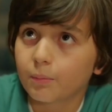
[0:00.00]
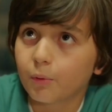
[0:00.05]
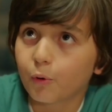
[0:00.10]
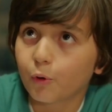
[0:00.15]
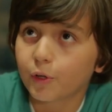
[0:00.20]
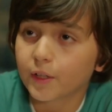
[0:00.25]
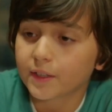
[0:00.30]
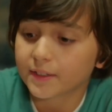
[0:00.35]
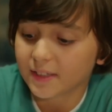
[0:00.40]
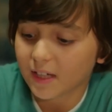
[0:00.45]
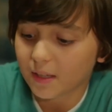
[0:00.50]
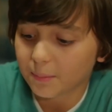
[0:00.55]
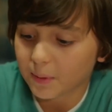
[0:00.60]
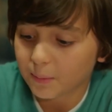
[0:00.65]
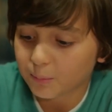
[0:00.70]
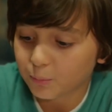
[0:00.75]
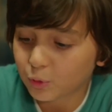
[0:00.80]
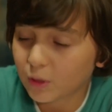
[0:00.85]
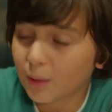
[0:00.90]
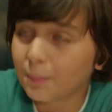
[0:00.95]
Horez abi
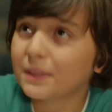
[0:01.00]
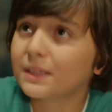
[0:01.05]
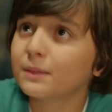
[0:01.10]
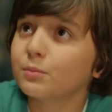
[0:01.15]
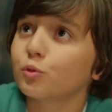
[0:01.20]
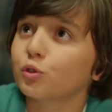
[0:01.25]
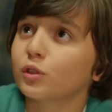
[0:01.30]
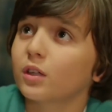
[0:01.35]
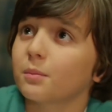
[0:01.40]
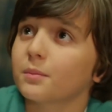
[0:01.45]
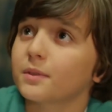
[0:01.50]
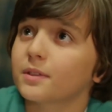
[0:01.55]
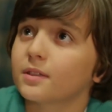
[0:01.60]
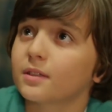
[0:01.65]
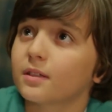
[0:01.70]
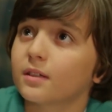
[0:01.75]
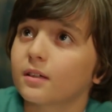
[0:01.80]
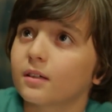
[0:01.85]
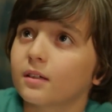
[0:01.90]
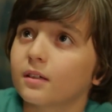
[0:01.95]
bu ne biçim ülkemiz?
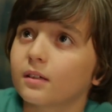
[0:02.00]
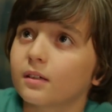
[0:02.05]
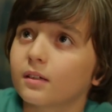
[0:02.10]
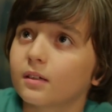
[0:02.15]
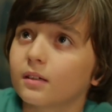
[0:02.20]
Ne